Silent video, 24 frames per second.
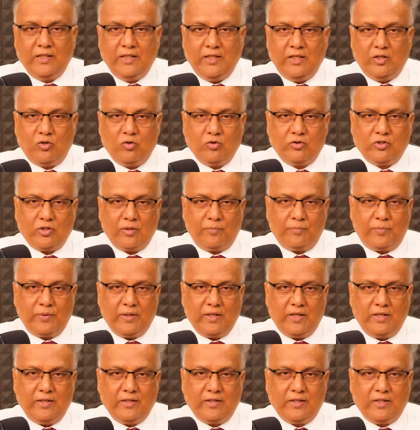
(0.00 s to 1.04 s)
నీకు
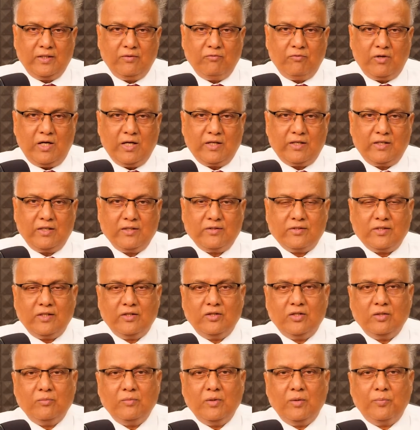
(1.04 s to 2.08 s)
చెప్పడానికి వాక్య
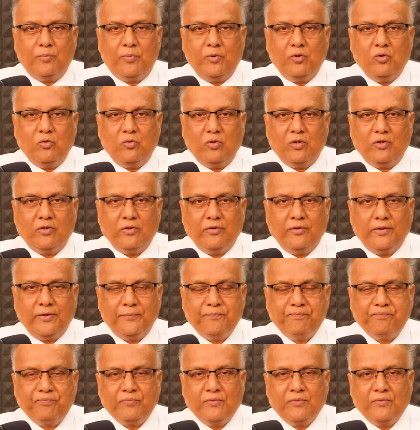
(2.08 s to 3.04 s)
సత్యం ఎప్పుడూ ఉంటుంది